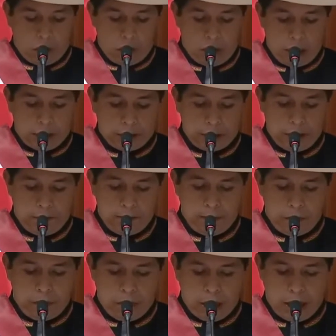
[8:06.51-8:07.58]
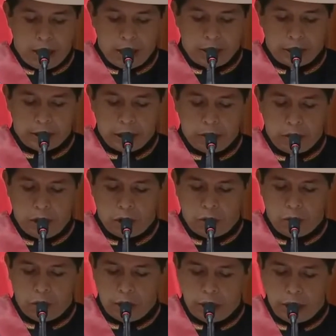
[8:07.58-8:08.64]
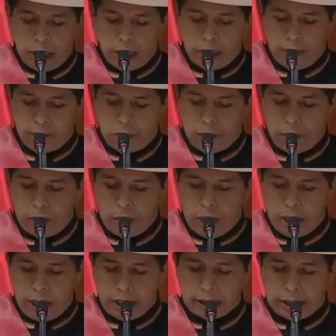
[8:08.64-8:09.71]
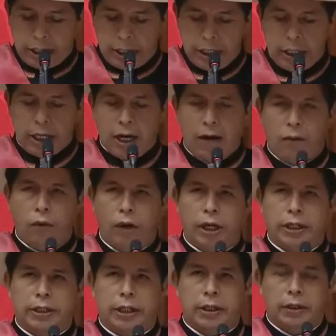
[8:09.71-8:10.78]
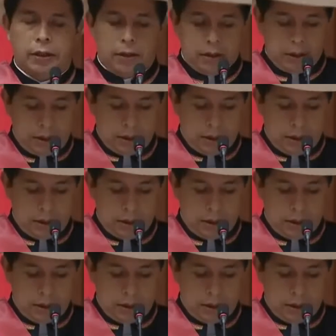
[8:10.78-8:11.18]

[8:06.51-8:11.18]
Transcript: Con el tiempo a la antigua comunidad afroperuana traída a la fuerza,